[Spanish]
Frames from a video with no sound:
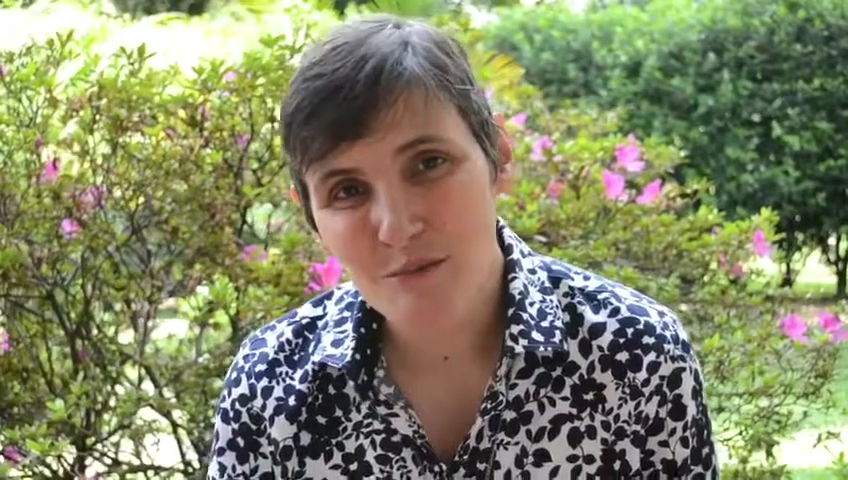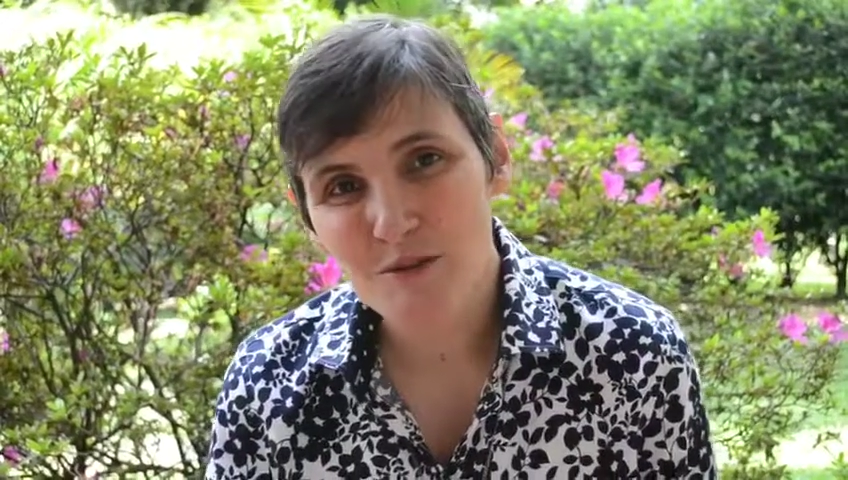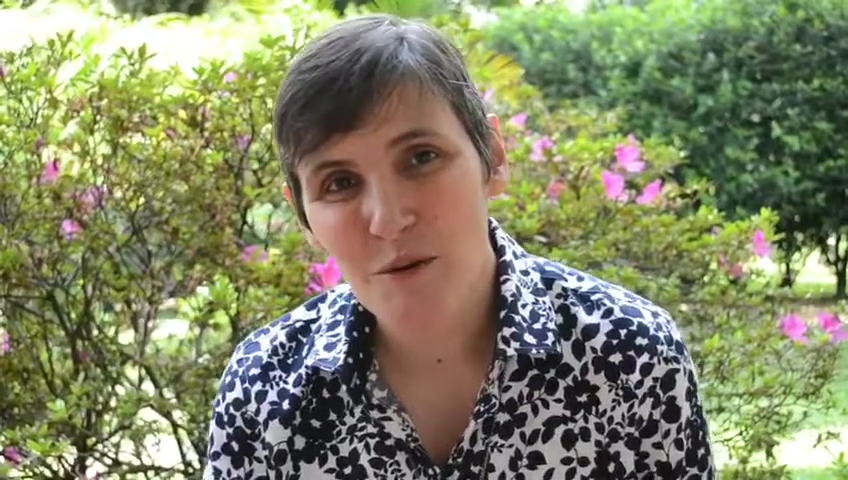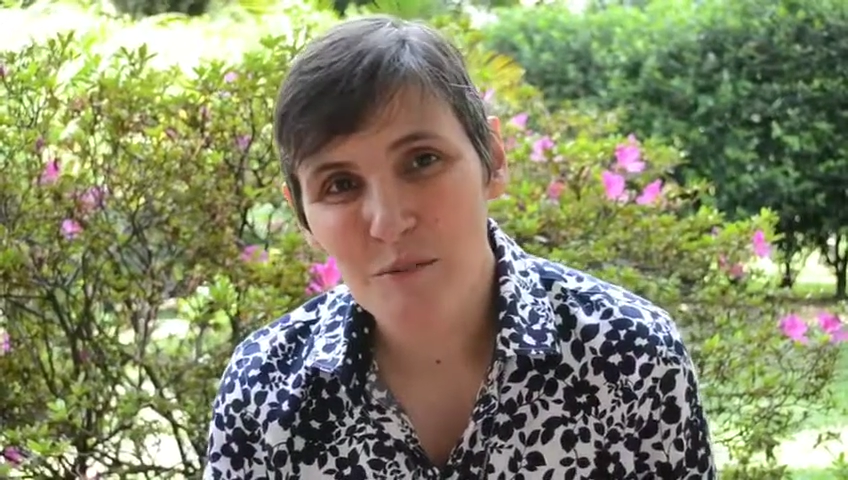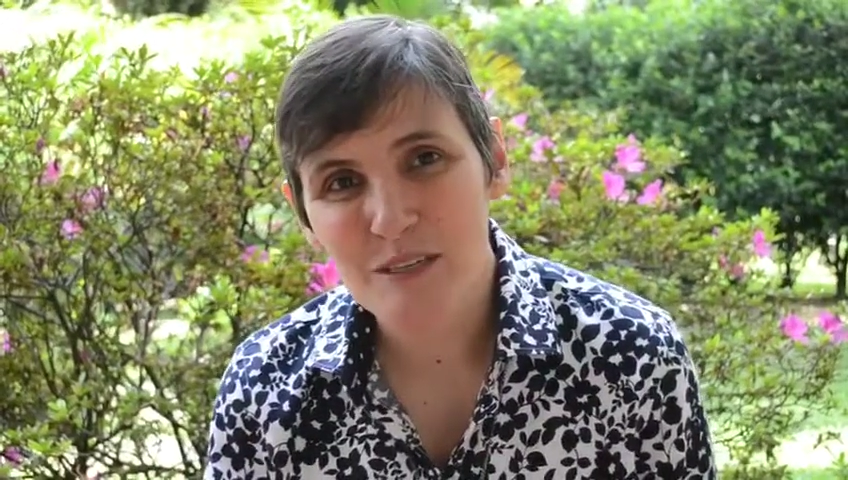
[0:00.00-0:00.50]

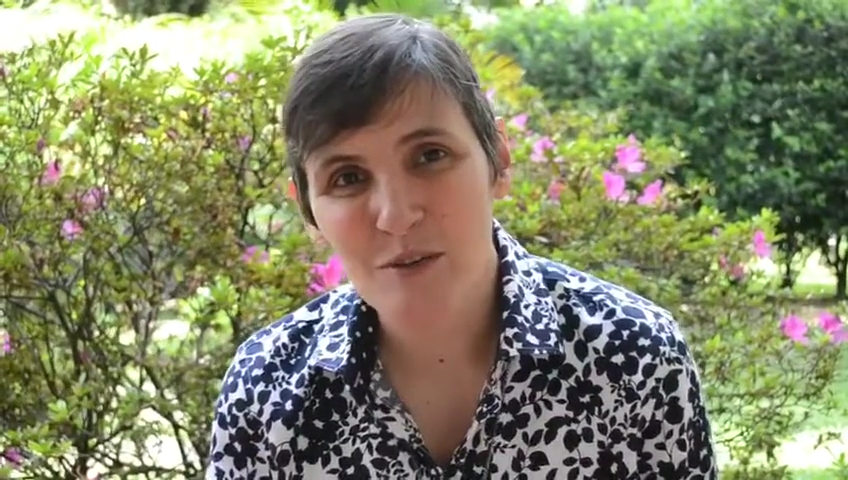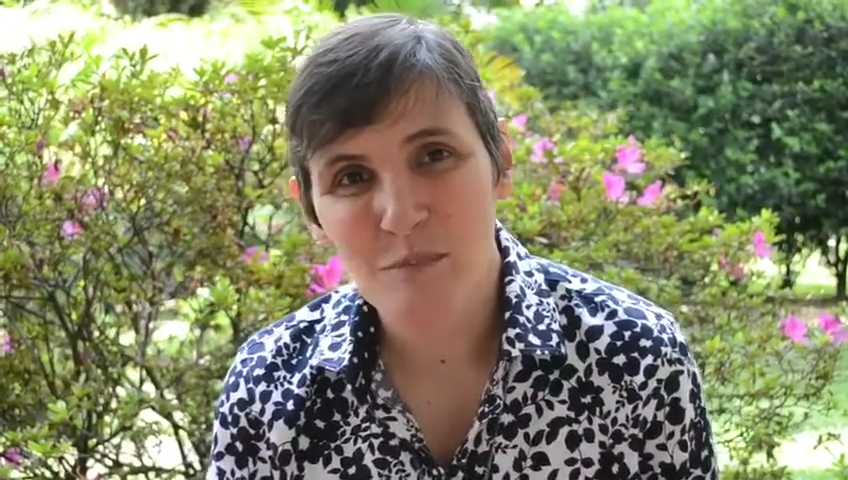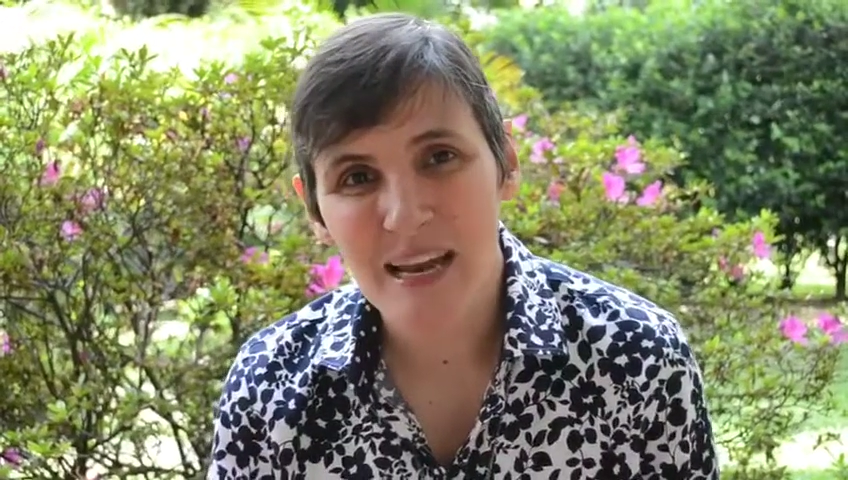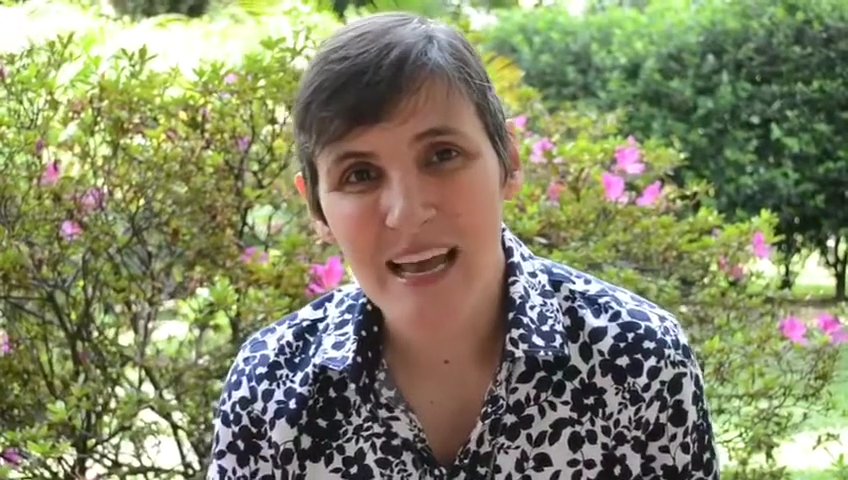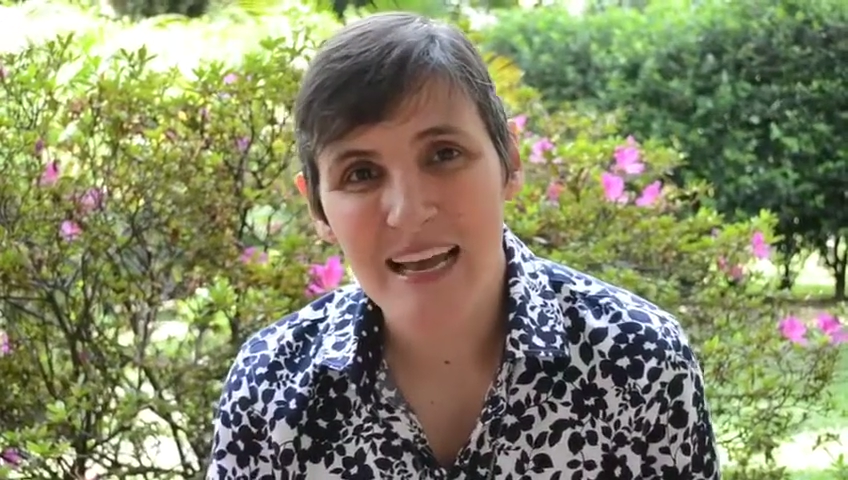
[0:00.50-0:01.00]
hemos propuesto
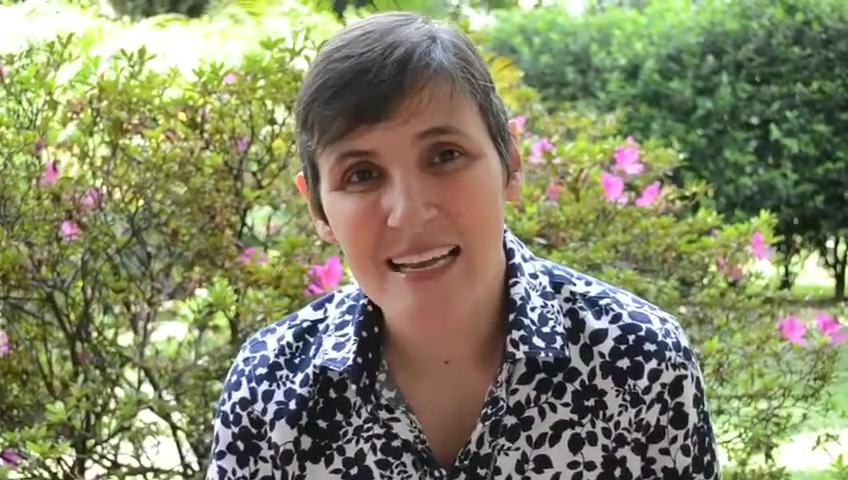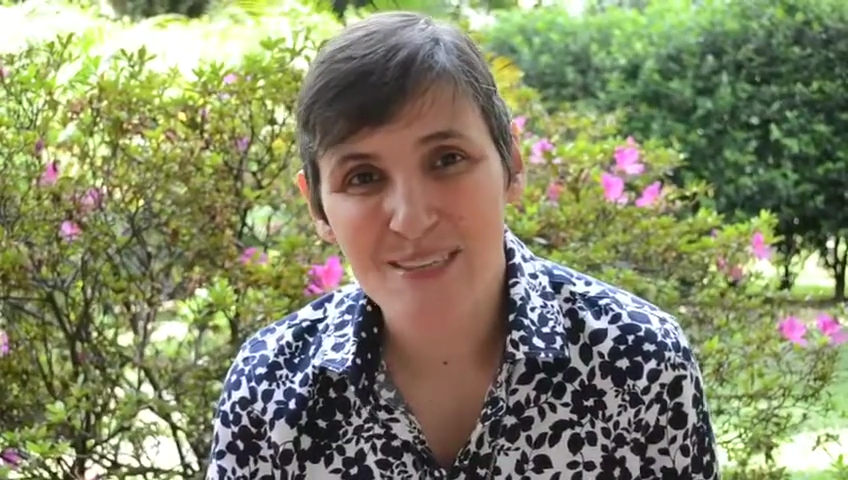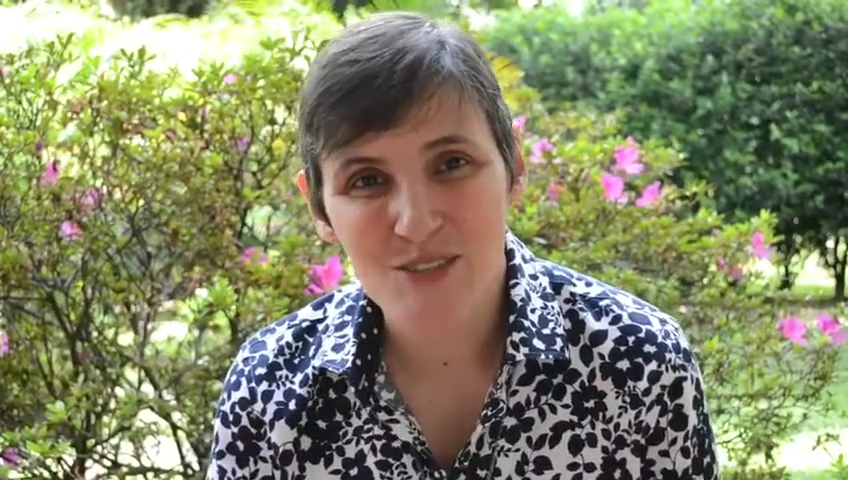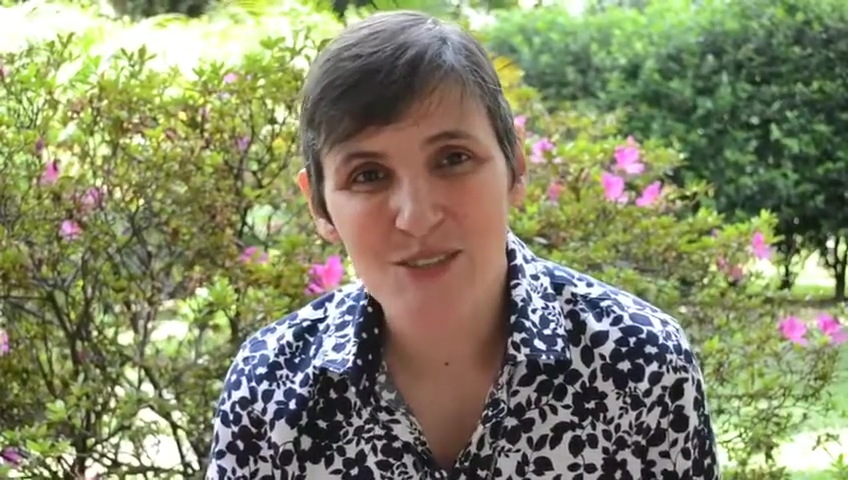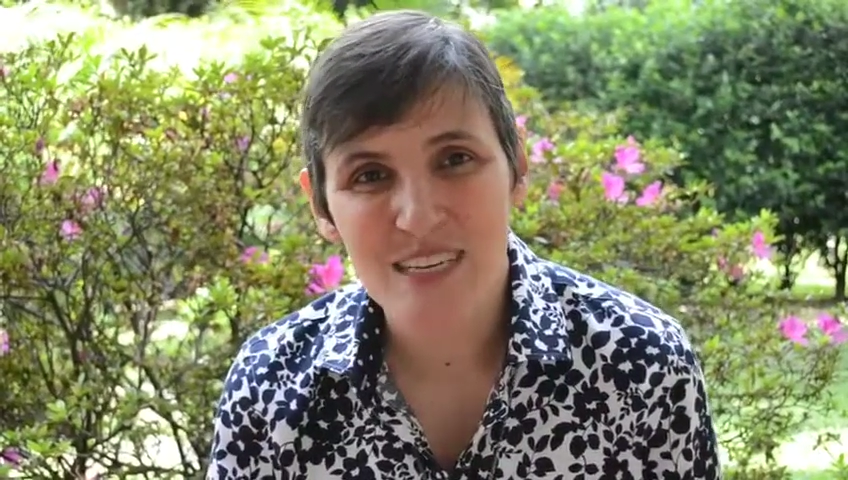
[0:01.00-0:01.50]
para
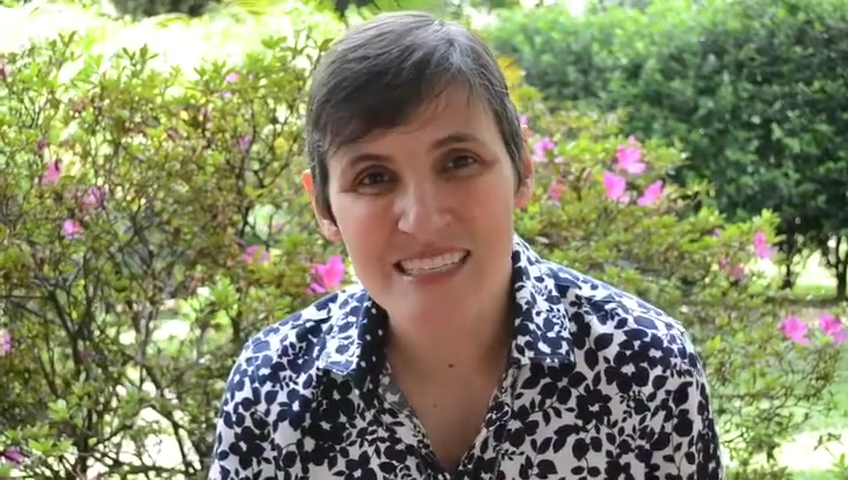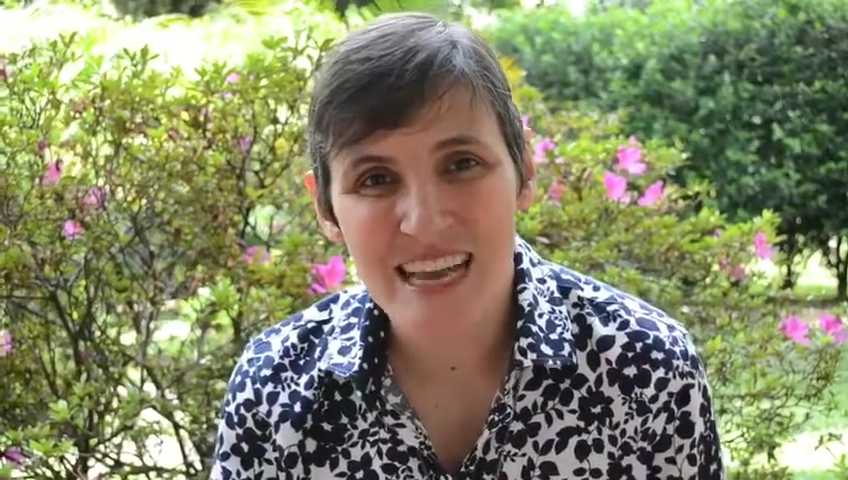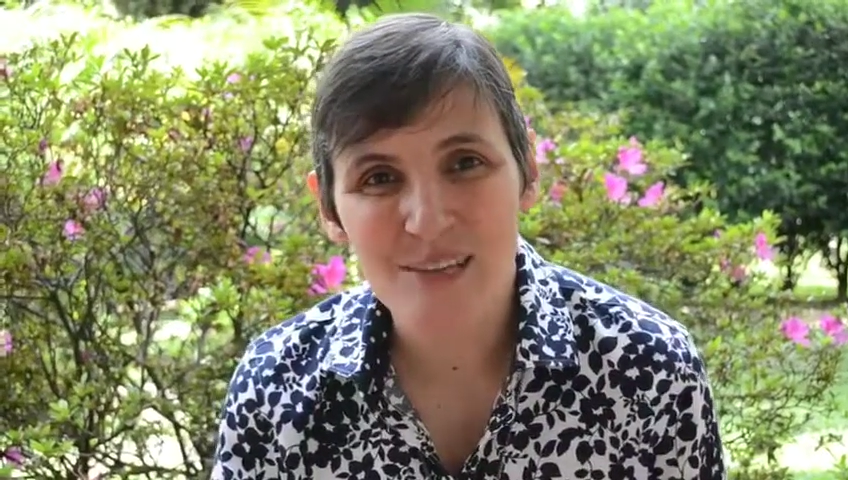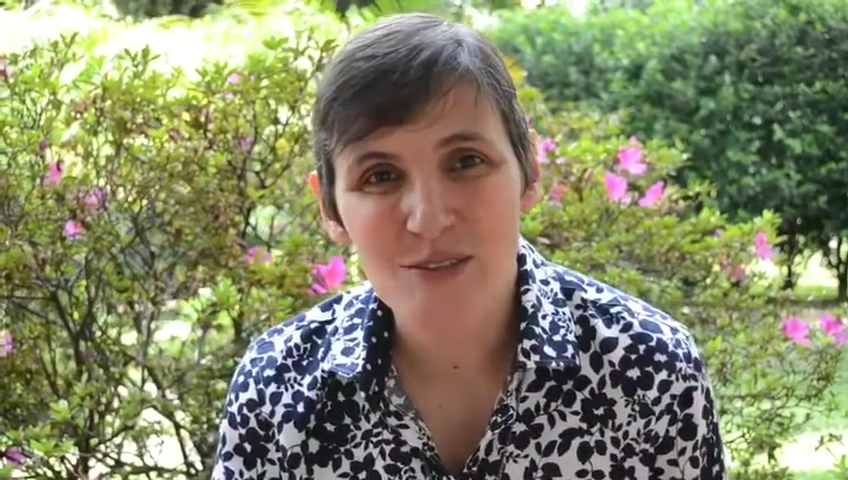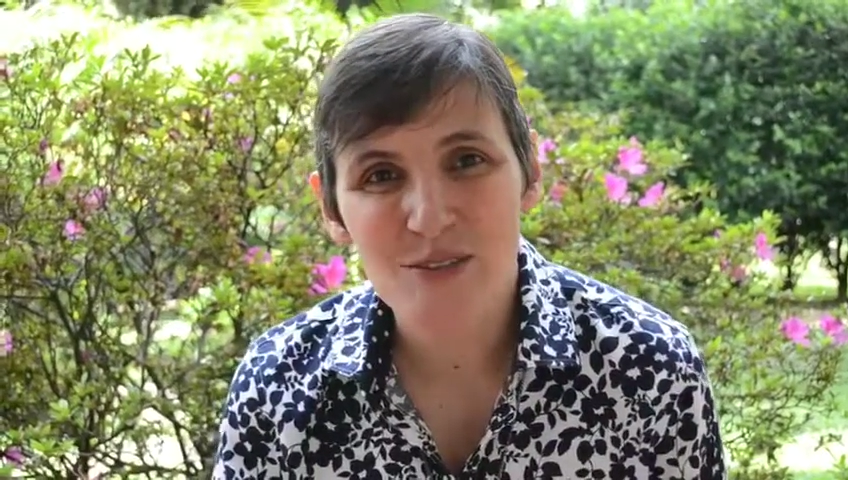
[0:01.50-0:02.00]
estos tres
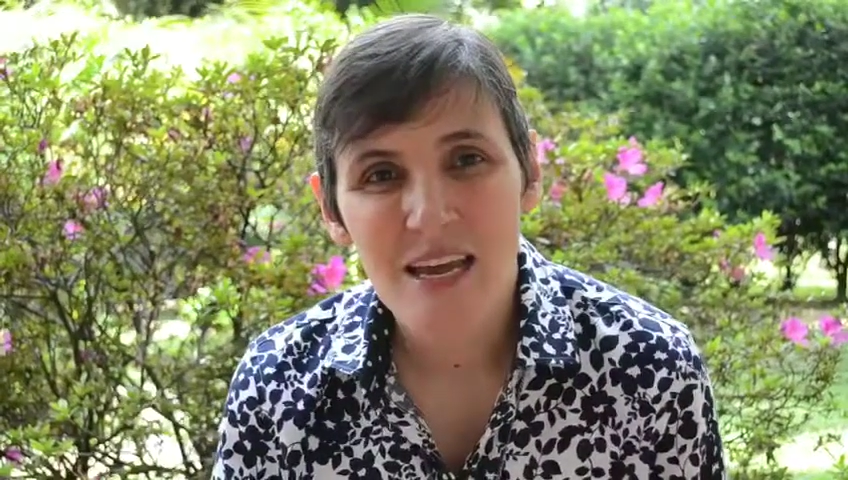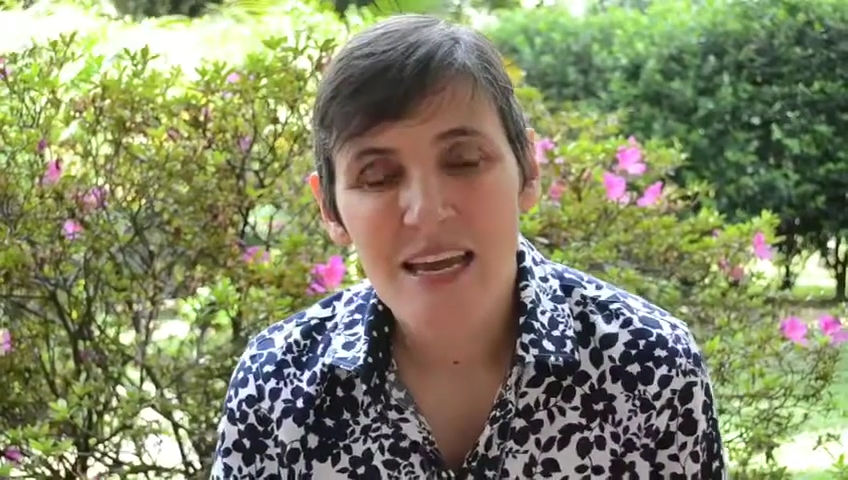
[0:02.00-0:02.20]
años